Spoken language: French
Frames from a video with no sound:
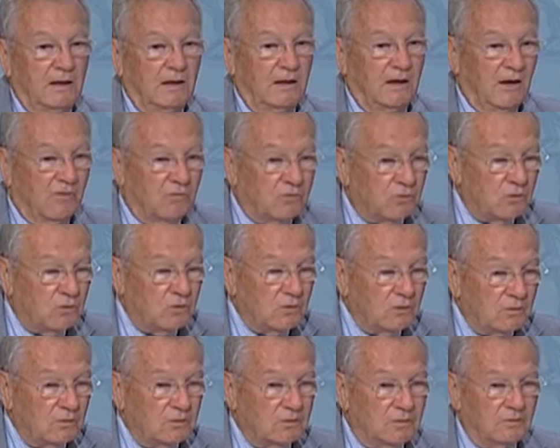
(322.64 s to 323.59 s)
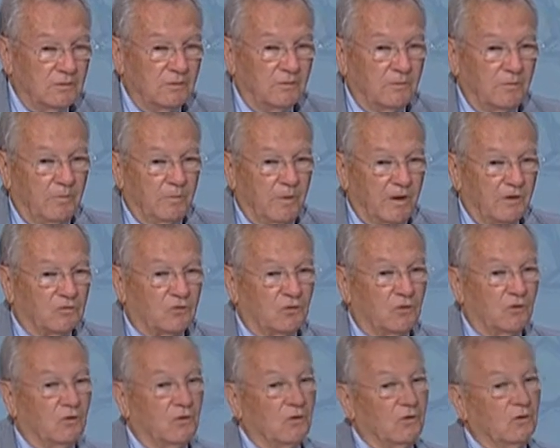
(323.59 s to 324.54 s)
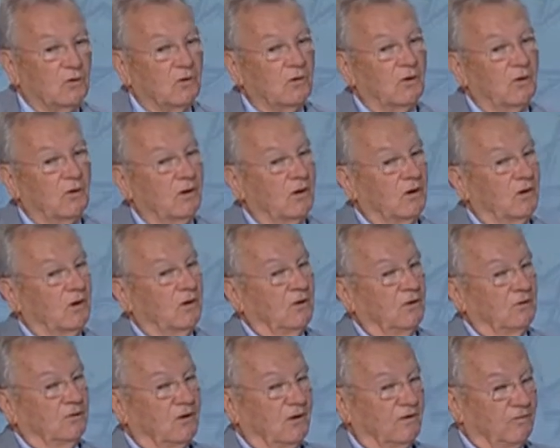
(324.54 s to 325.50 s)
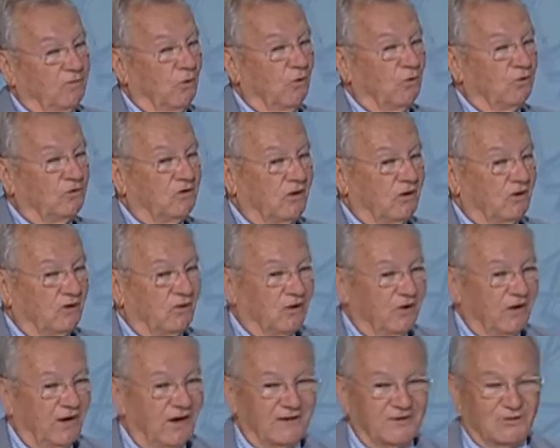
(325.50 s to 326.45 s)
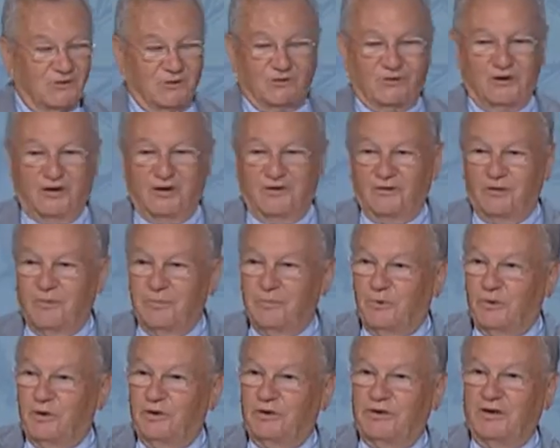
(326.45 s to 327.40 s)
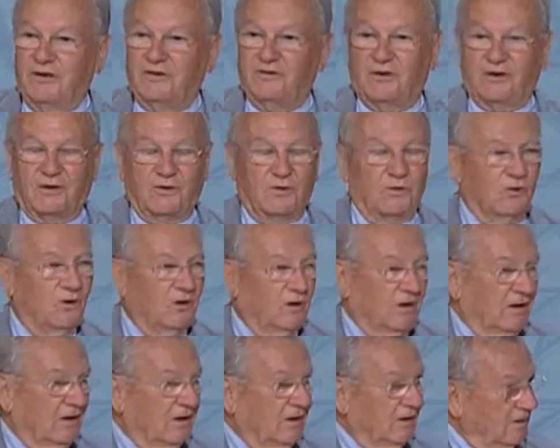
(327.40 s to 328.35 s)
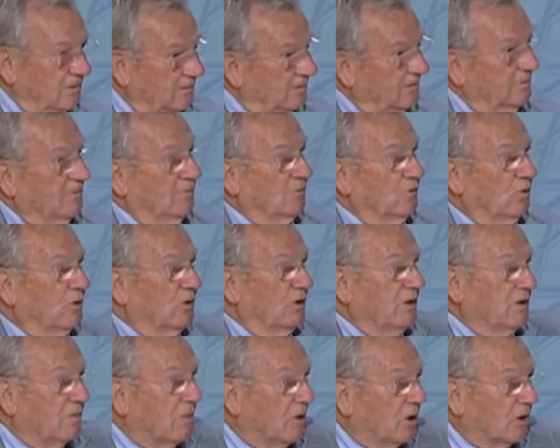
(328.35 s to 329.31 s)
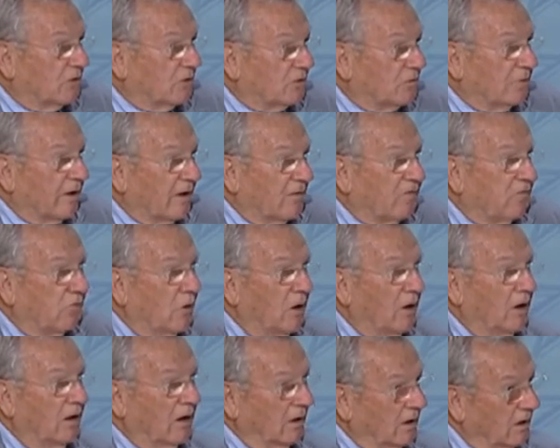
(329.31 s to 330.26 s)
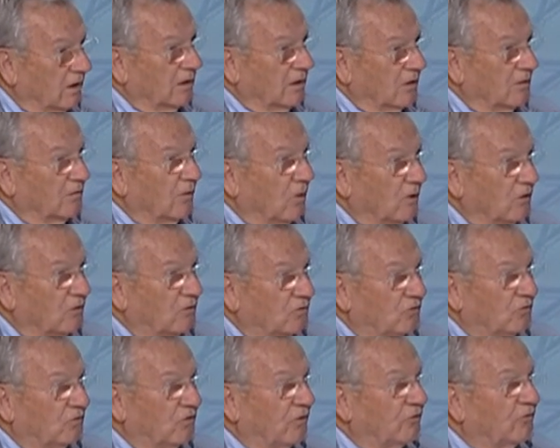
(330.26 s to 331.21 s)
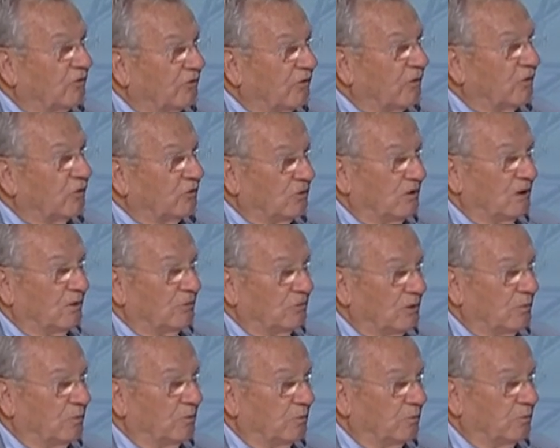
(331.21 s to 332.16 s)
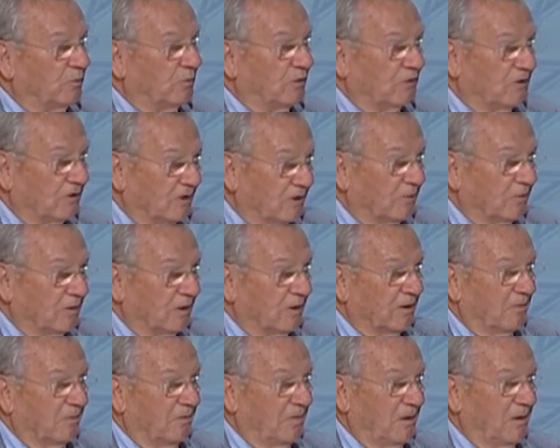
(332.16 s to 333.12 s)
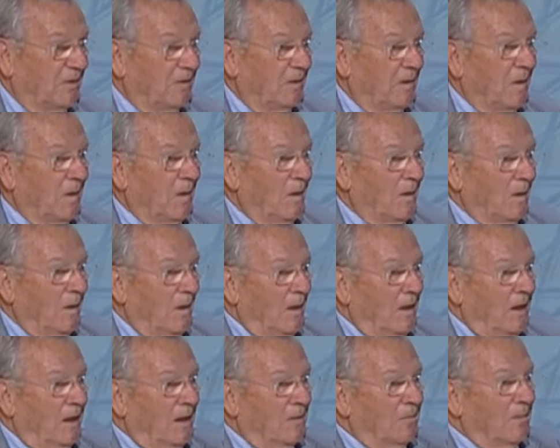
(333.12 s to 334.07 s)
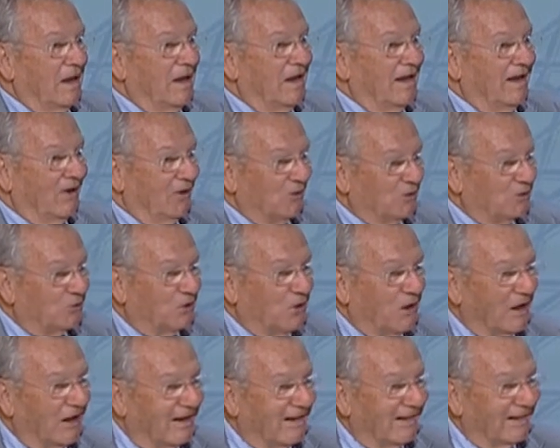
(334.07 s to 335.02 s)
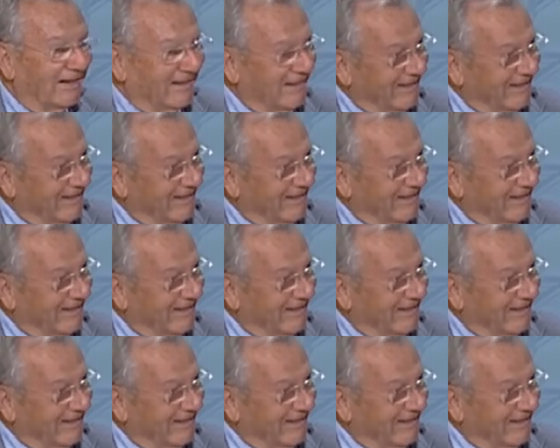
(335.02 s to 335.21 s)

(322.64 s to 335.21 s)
il avoue, parce que ce qu'il faut aussi reconnaître chez les hommes politiques, c'est que Bon, ils mentent parfois, hein. ils mentent souvent. J'ai fait aussi un petit peu de politique, madame. Mais, en tout cas,